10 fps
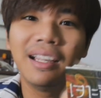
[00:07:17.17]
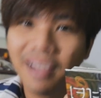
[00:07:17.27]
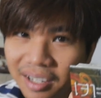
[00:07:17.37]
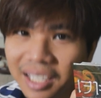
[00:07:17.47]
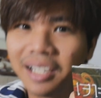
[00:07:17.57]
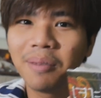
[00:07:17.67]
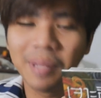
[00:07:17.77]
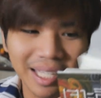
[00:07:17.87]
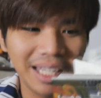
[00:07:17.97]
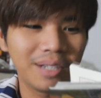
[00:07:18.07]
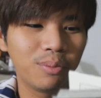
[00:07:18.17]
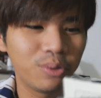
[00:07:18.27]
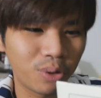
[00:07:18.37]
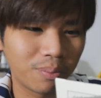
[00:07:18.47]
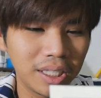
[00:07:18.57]
ไอเรื่องนี้ก็พีคคุณ
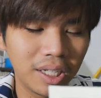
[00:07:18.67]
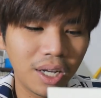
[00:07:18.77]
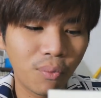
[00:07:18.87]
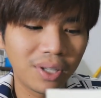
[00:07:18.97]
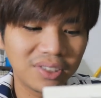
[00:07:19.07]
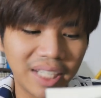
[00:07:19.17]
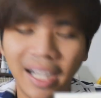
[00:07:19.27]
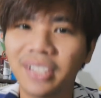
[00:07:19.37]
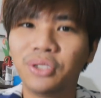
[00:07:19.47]
ผู้ชมชื่อเรื่องว่าเสียงอ